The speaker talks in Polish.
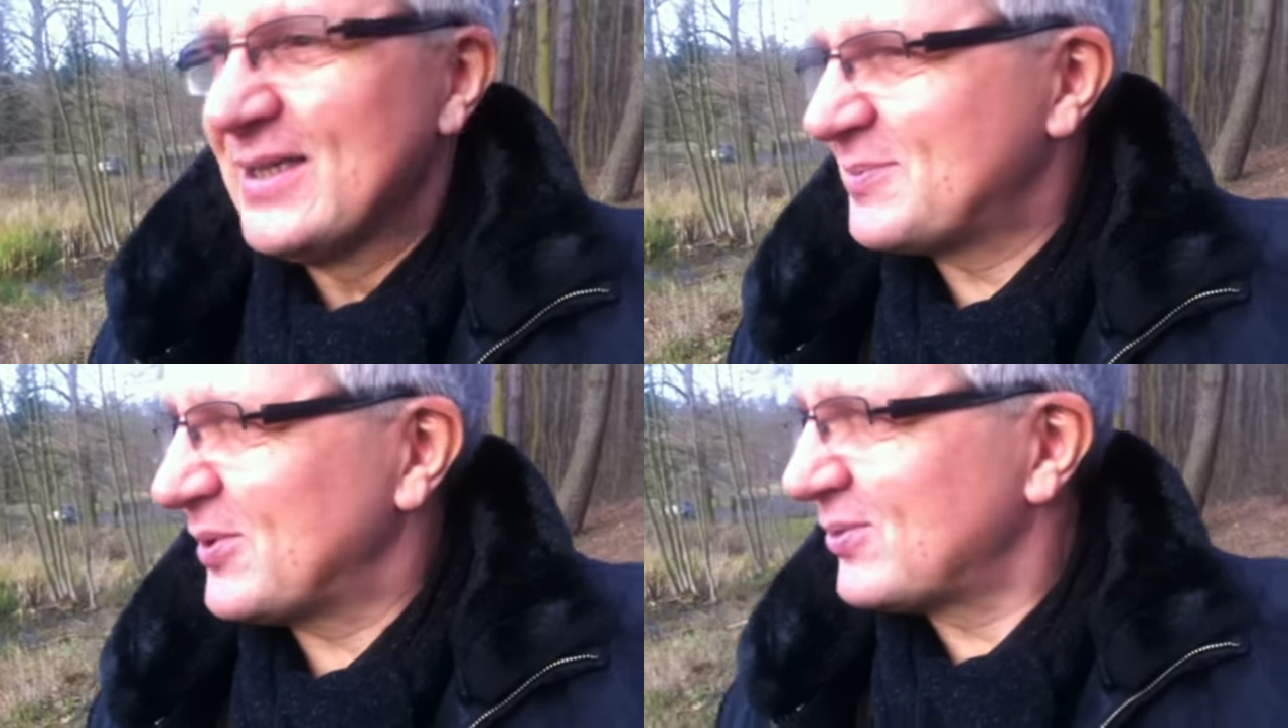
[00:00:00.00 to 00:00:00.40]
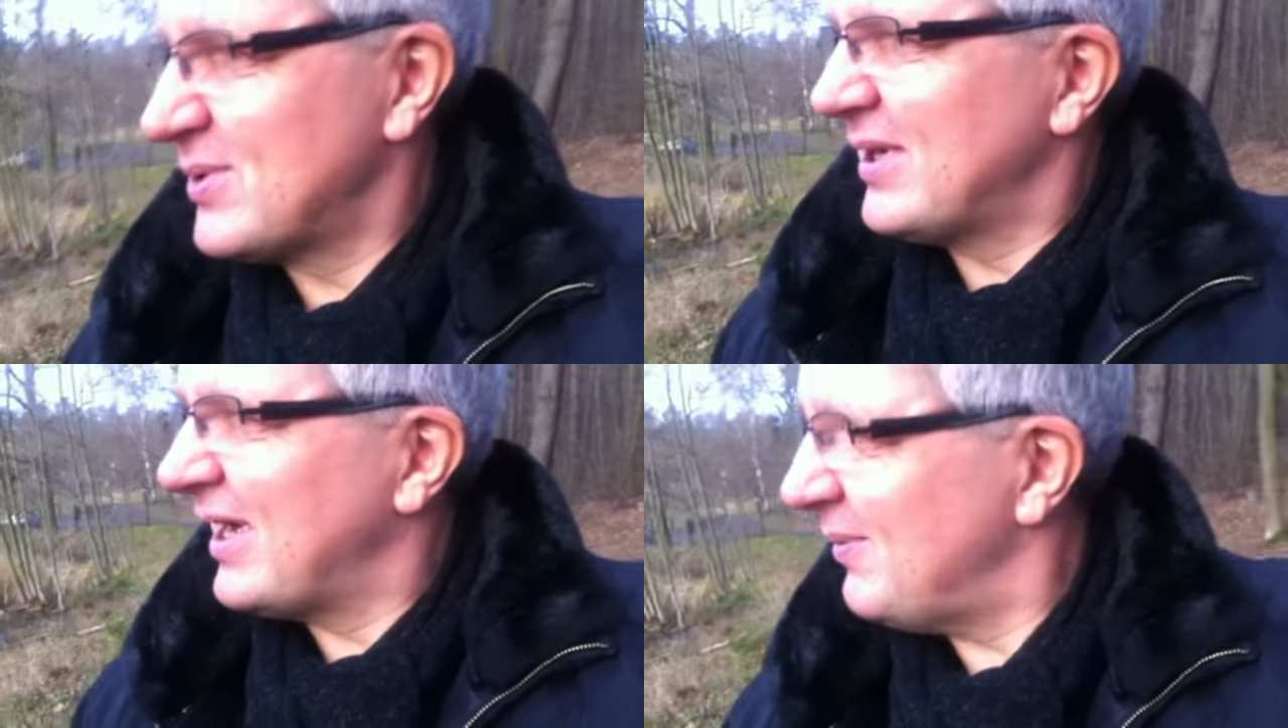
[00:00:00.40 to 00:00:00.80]
Sporo
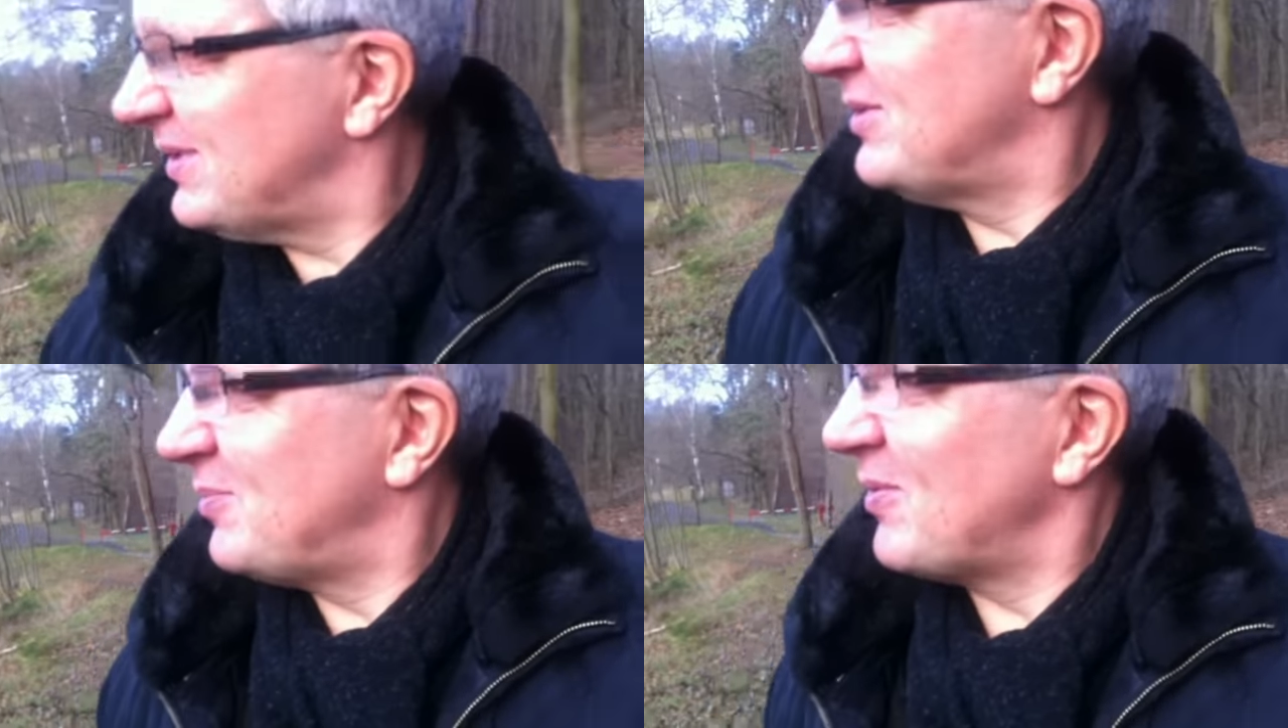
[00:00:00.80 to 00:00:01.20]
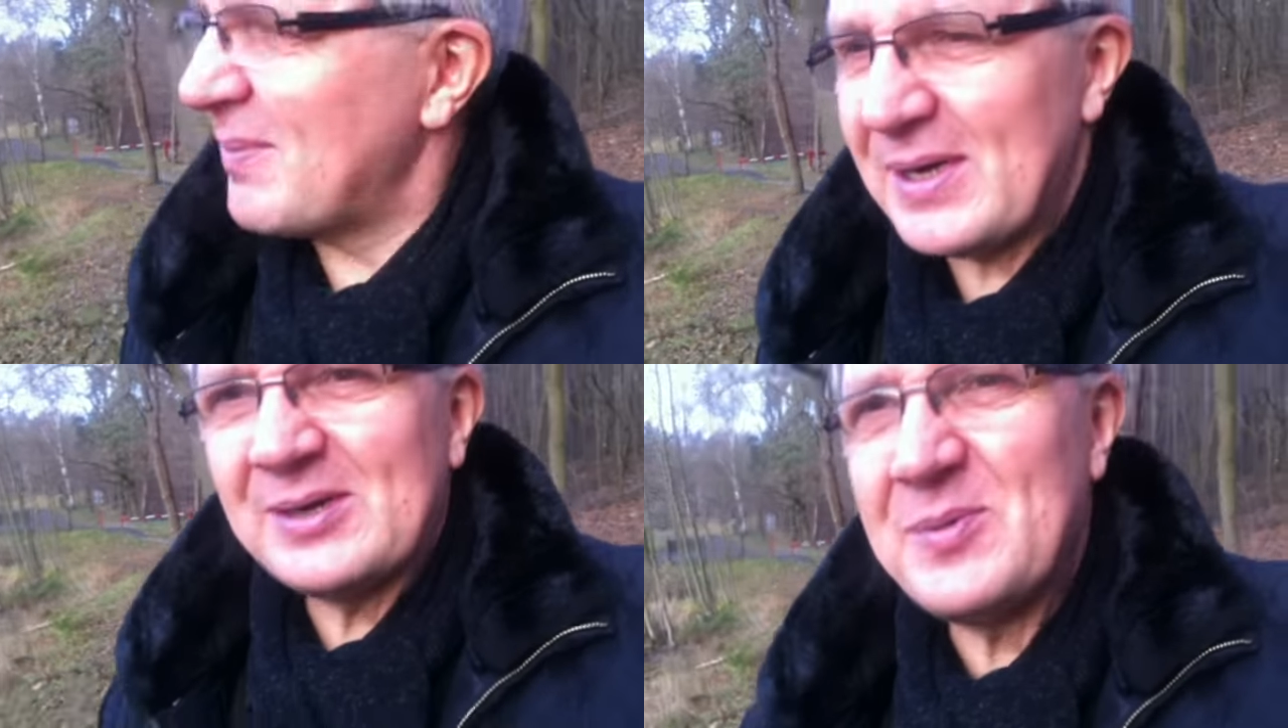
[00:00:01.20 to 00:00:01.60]
tu tych gałęzi
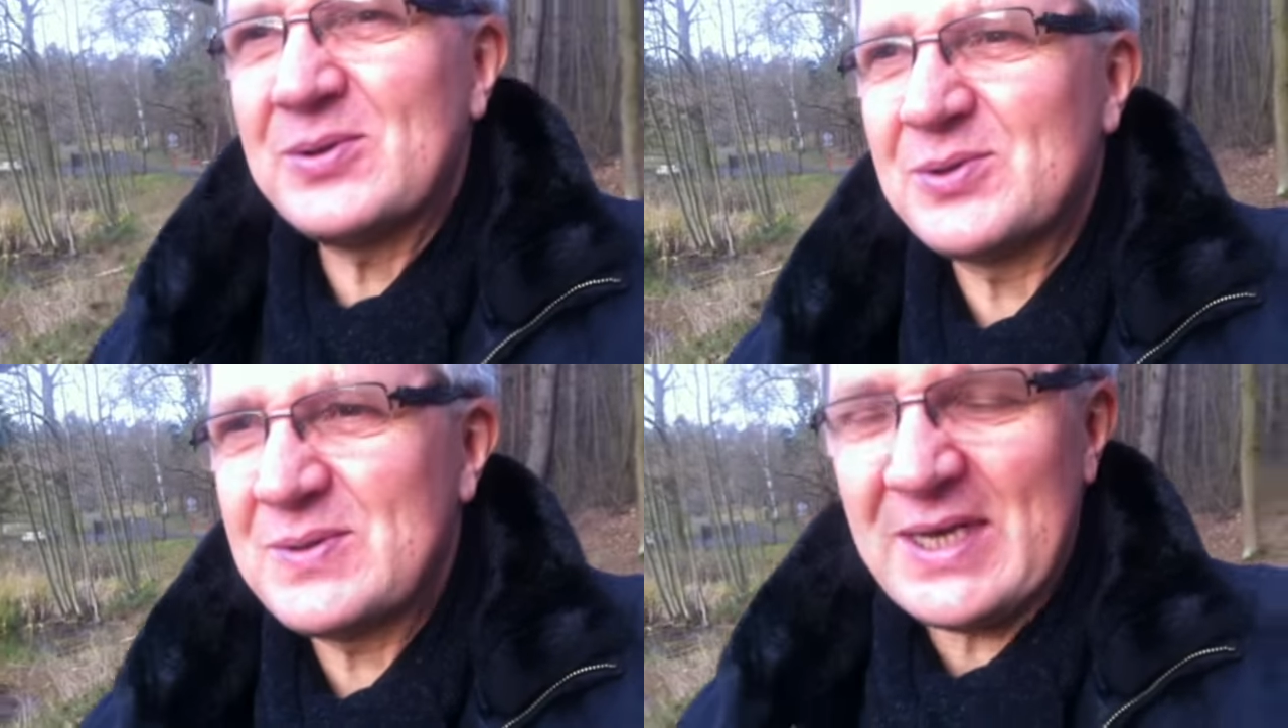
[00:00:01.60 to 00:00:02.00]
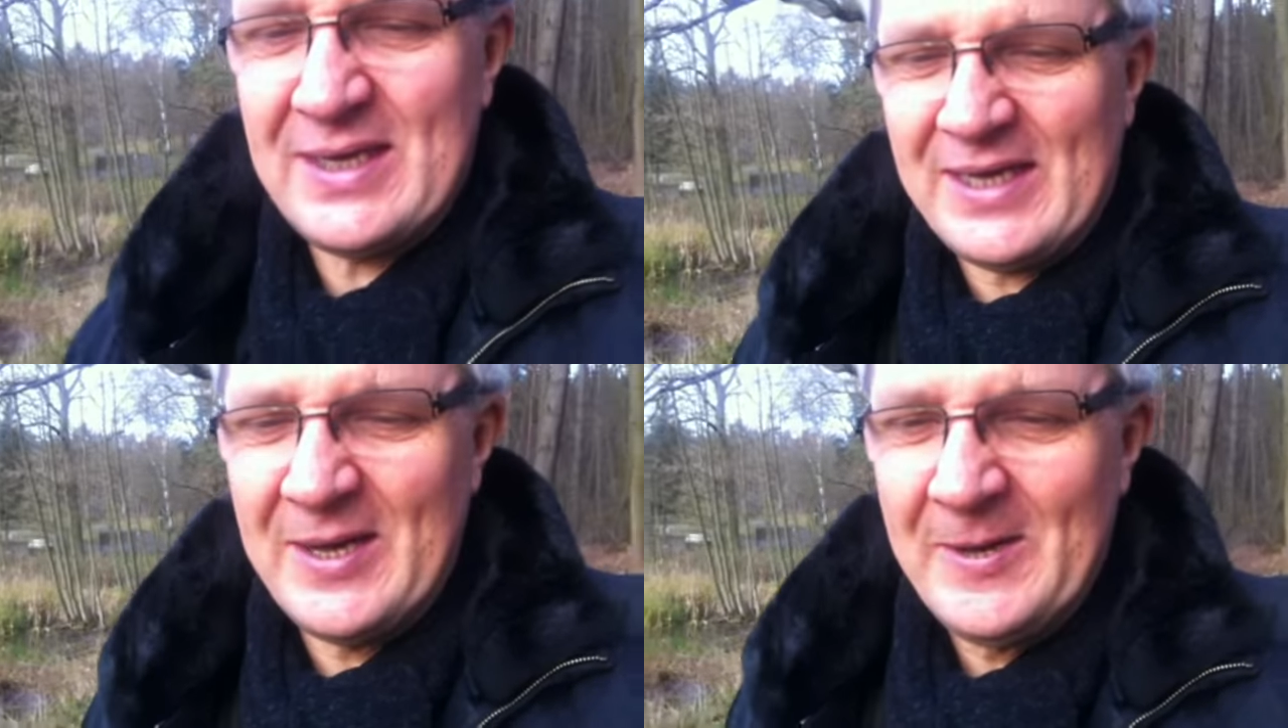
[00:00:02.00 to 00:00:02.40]
połamanych,
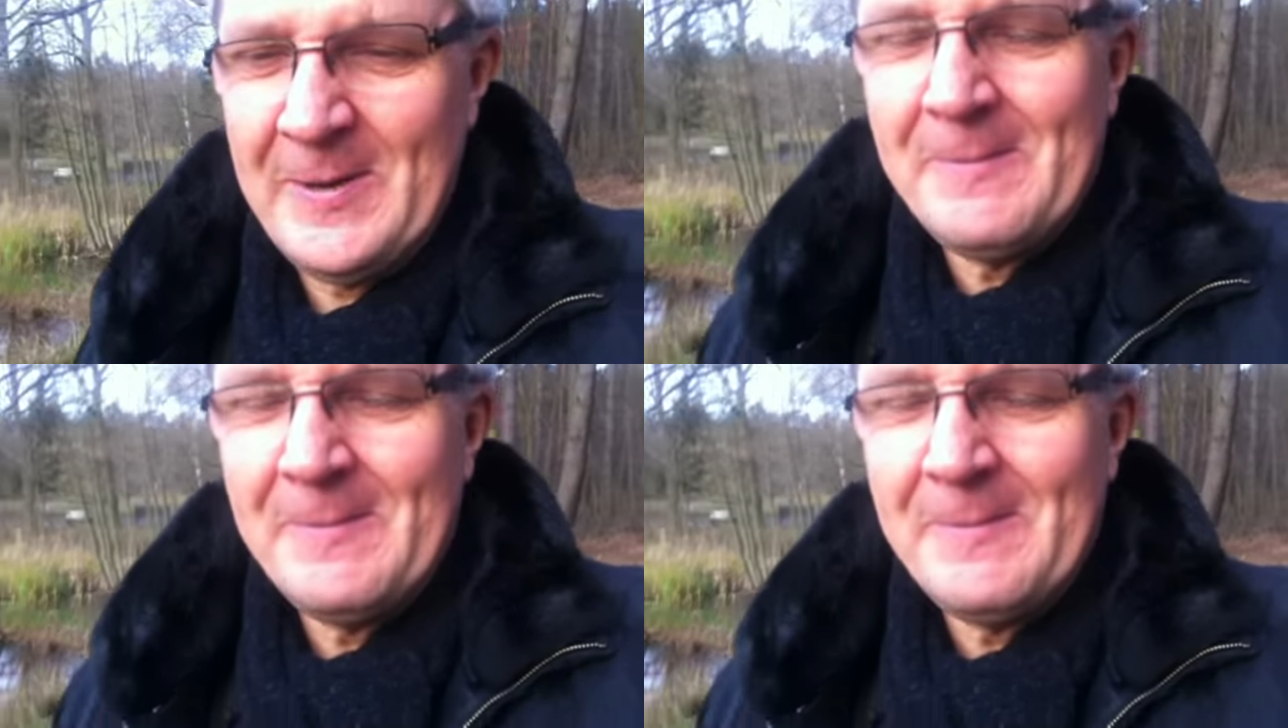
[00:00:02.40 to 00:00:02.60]
porozrzucanych,